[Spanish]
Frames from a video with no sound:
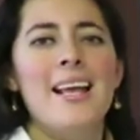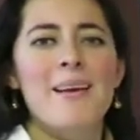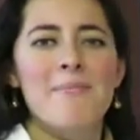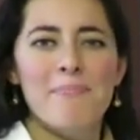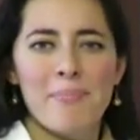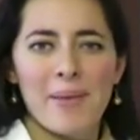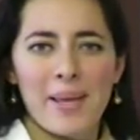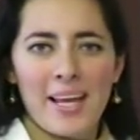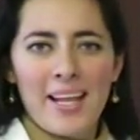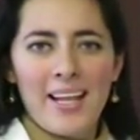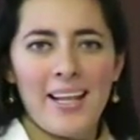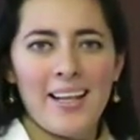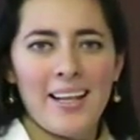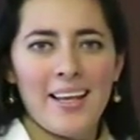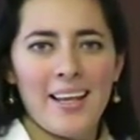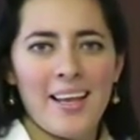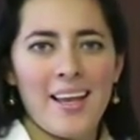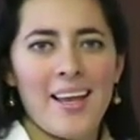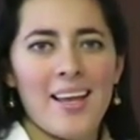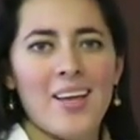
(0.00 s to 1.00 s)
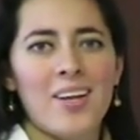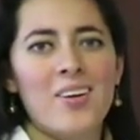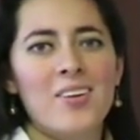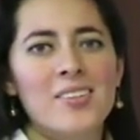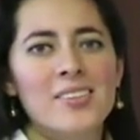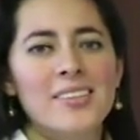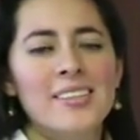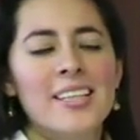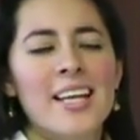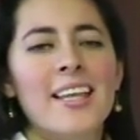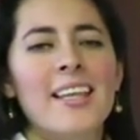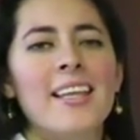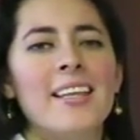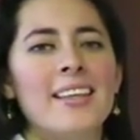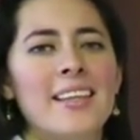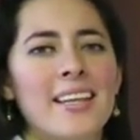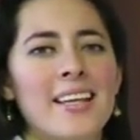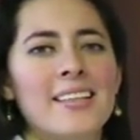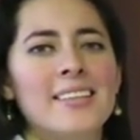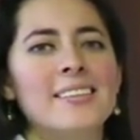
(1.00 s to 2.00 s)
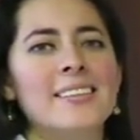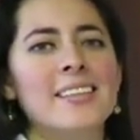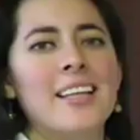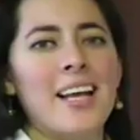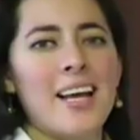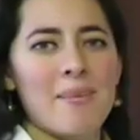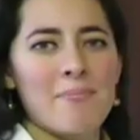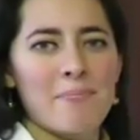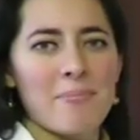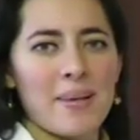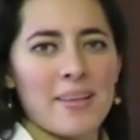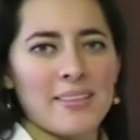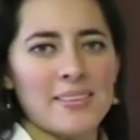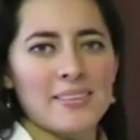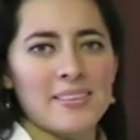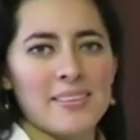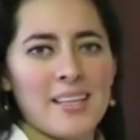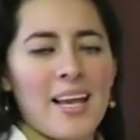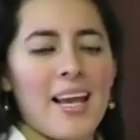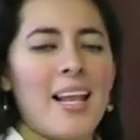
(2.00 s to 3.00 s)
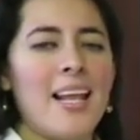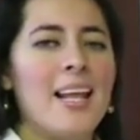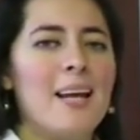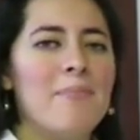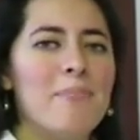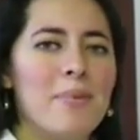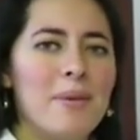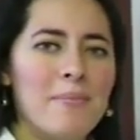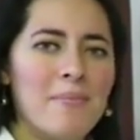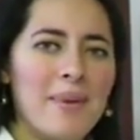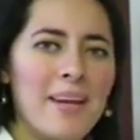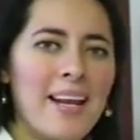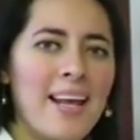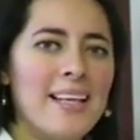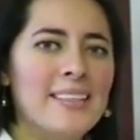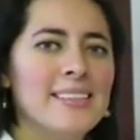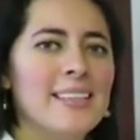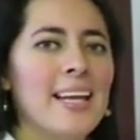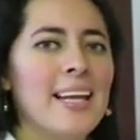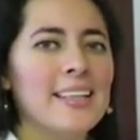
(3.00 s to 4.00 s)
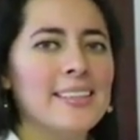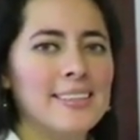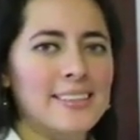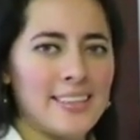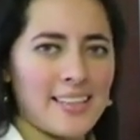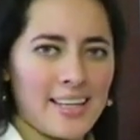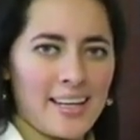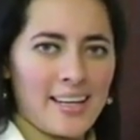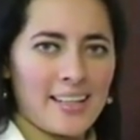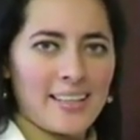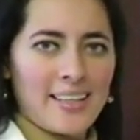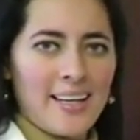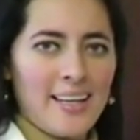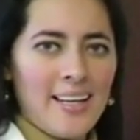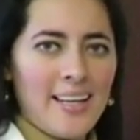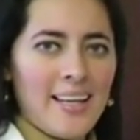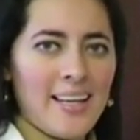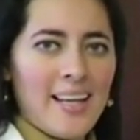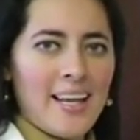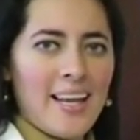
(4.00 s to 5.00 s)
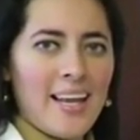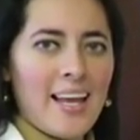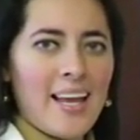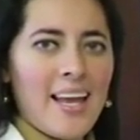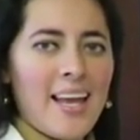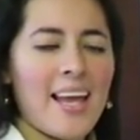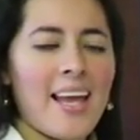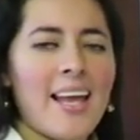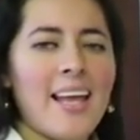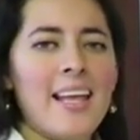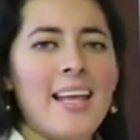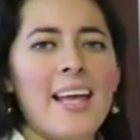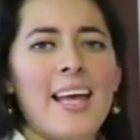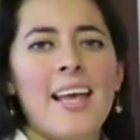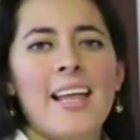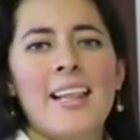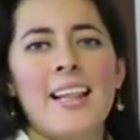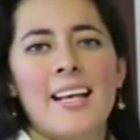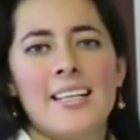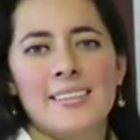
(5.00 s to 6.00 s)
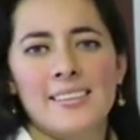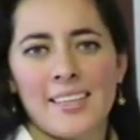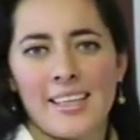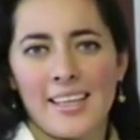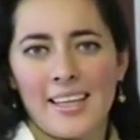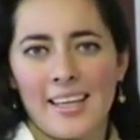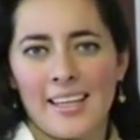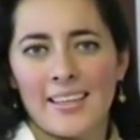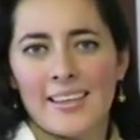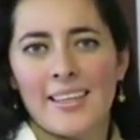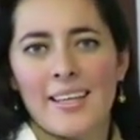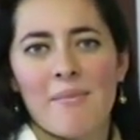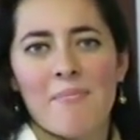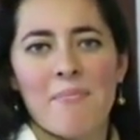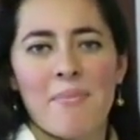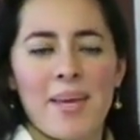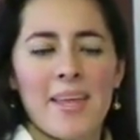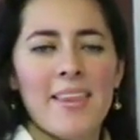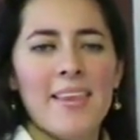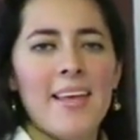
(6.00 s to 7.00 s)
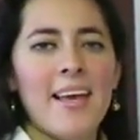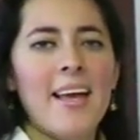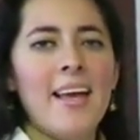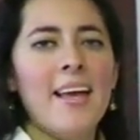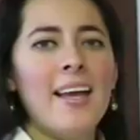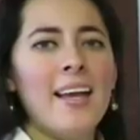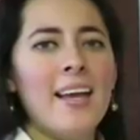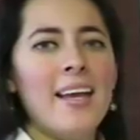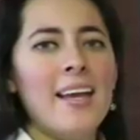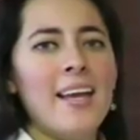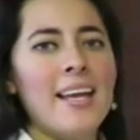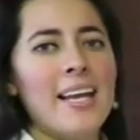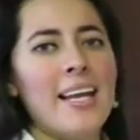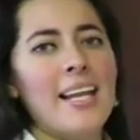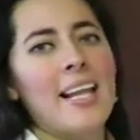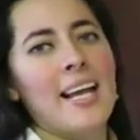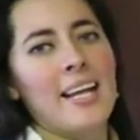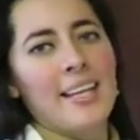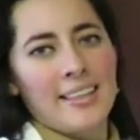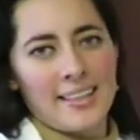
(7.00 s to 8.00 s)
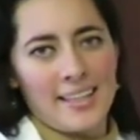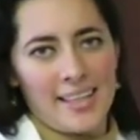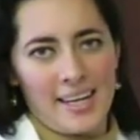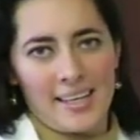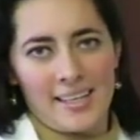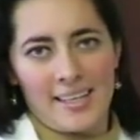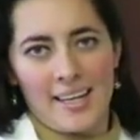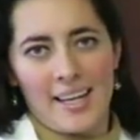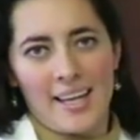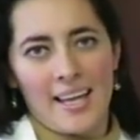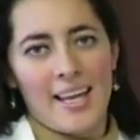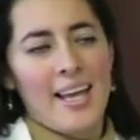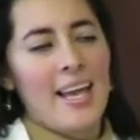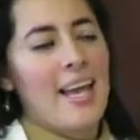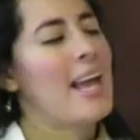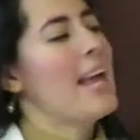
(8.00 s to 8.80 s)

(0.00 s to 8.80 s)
La piel consta de tres capas. La primera es la externa, la siguiente media y la interna.